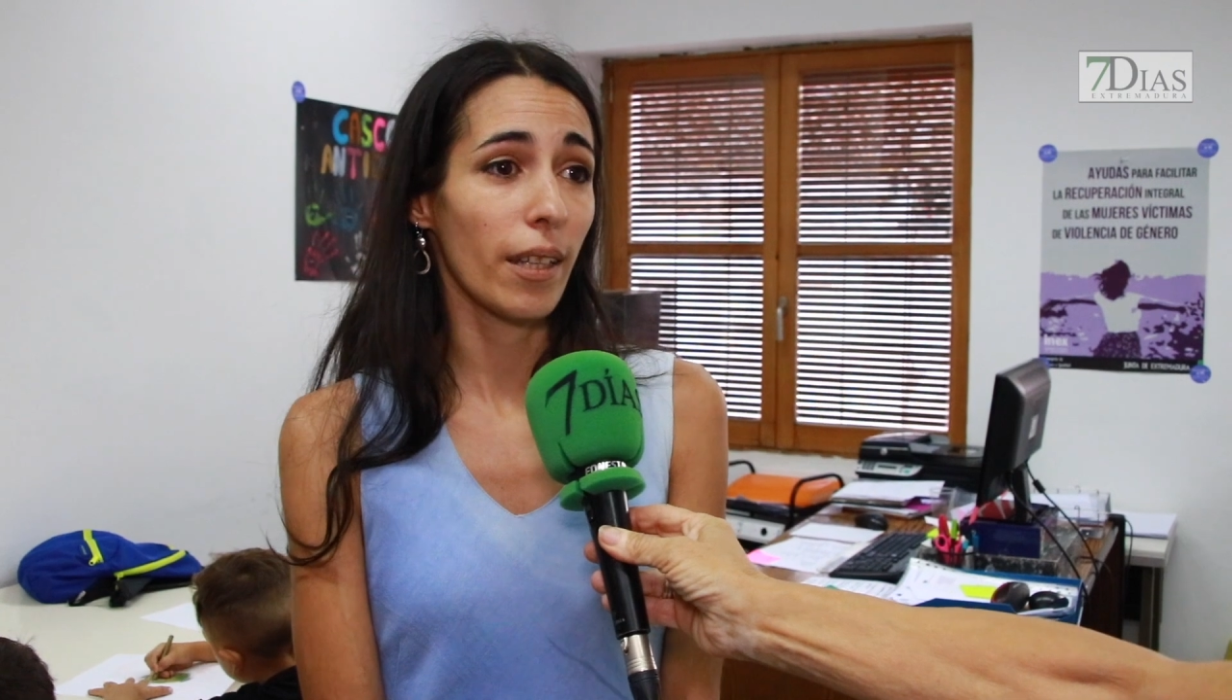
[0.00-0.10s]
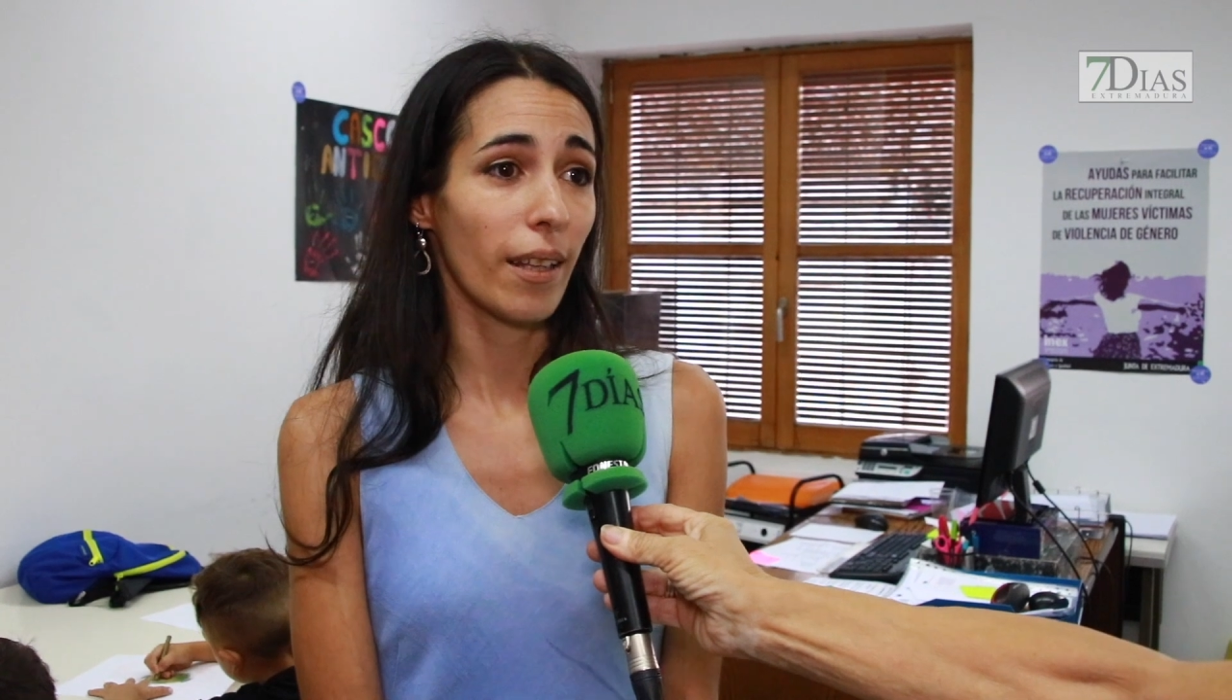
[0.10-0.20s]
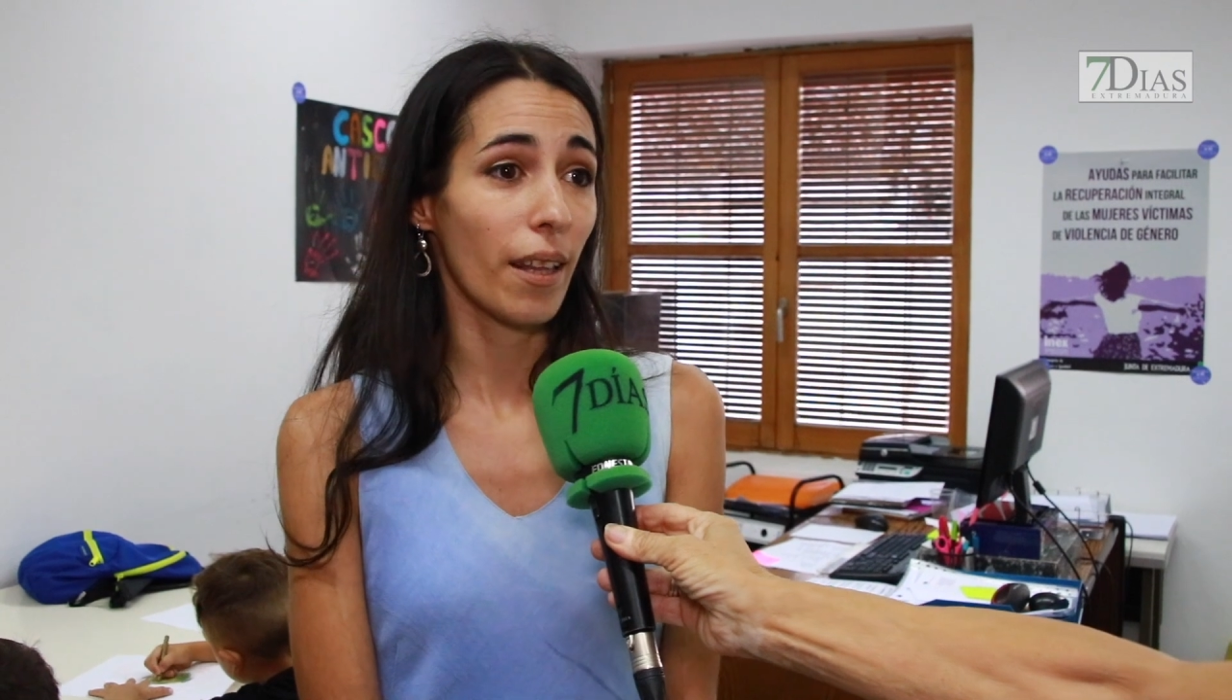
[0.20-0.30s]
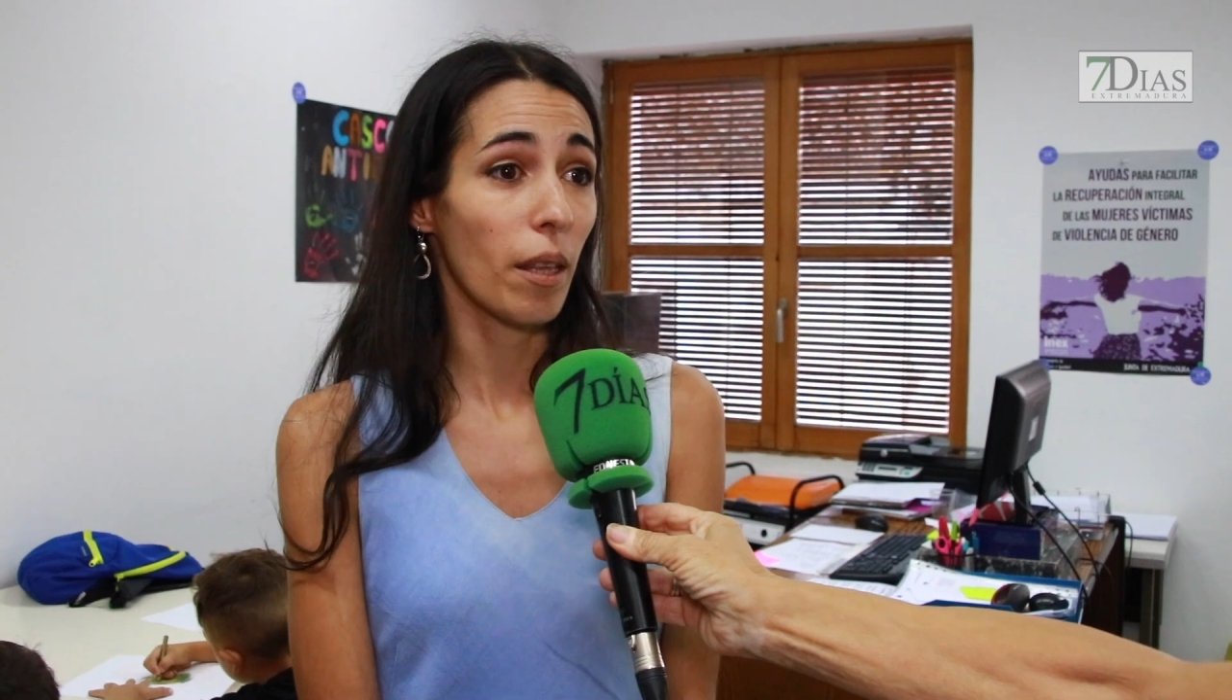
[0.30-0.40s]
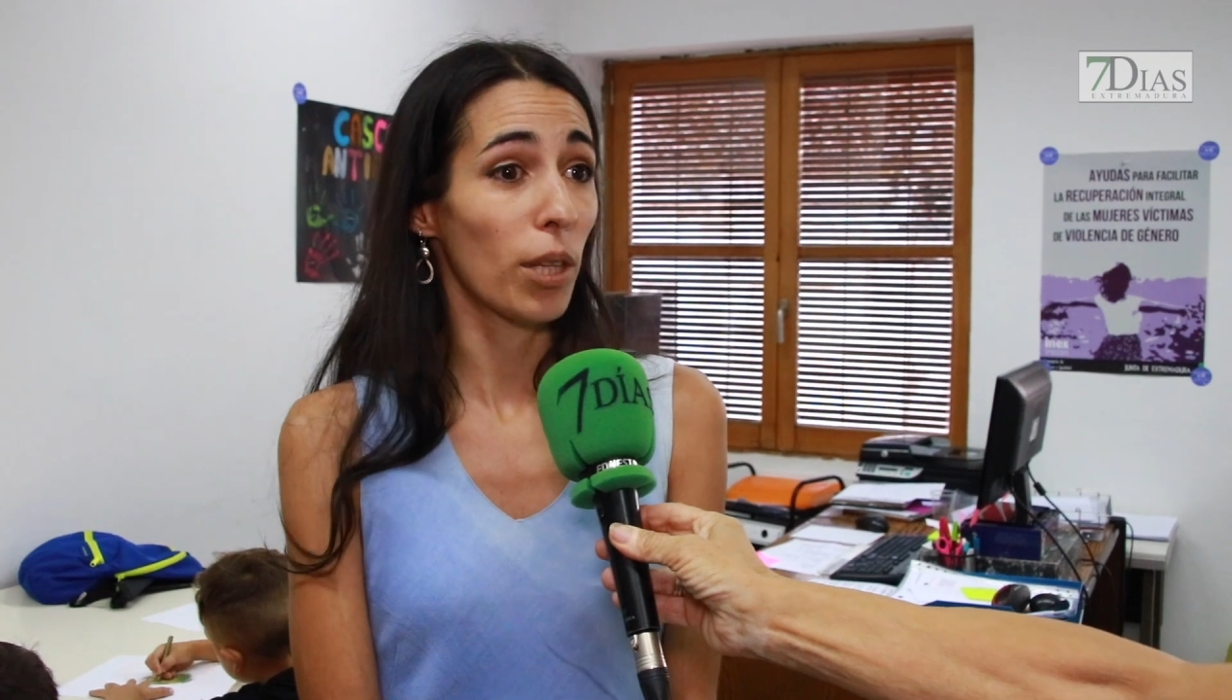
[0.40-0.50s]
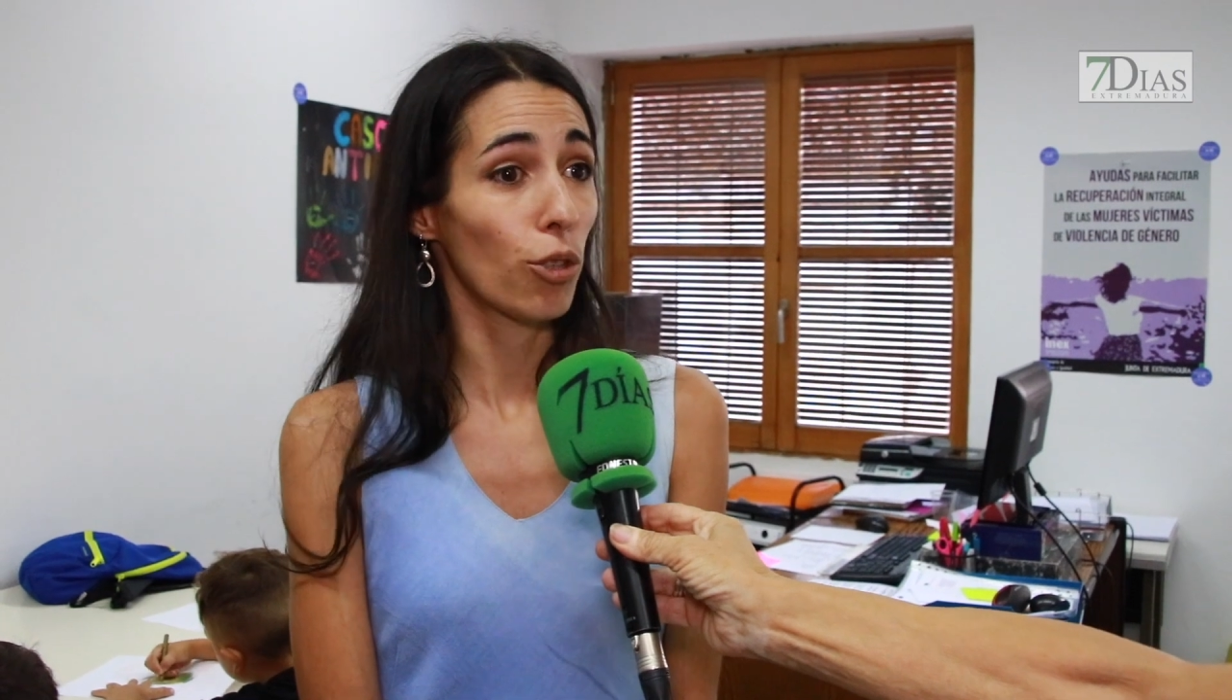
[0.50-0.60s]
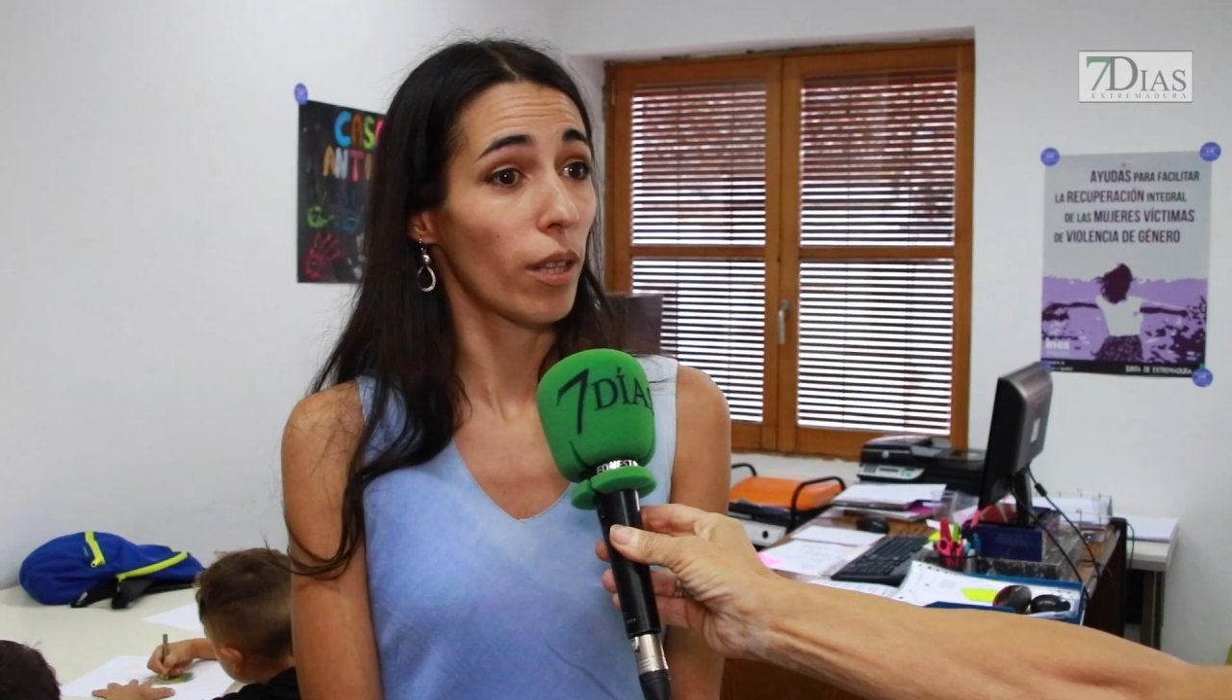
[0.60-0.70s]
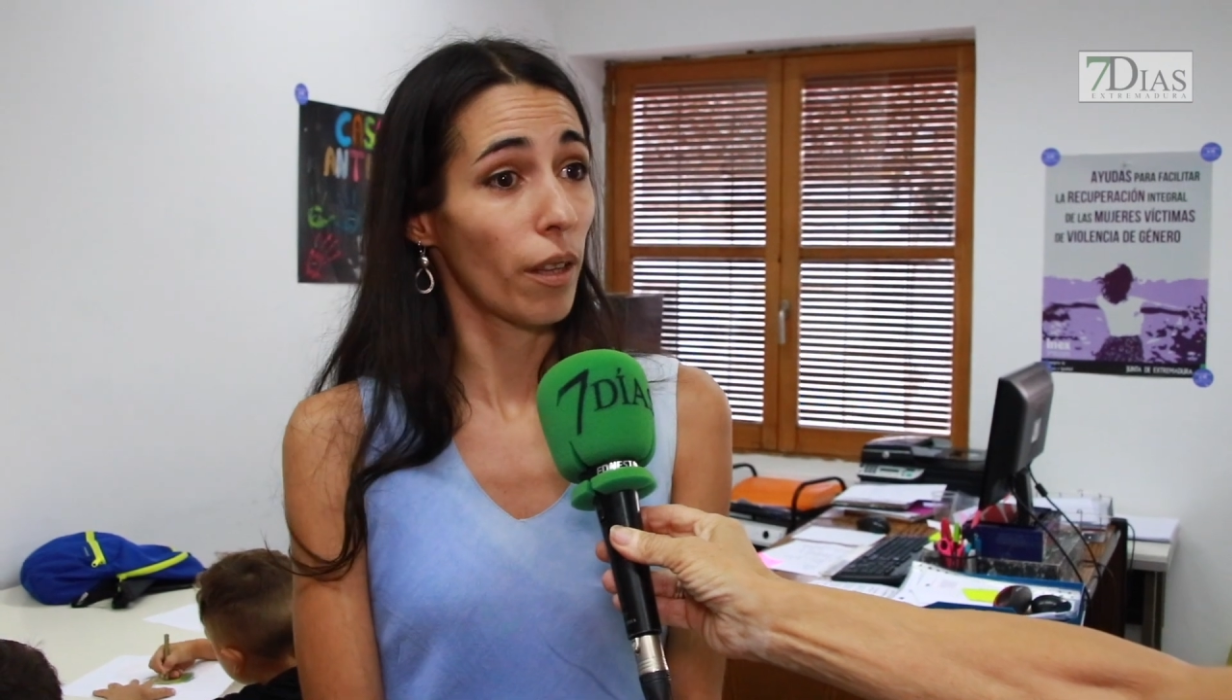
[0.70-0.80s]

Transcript: edad de mayores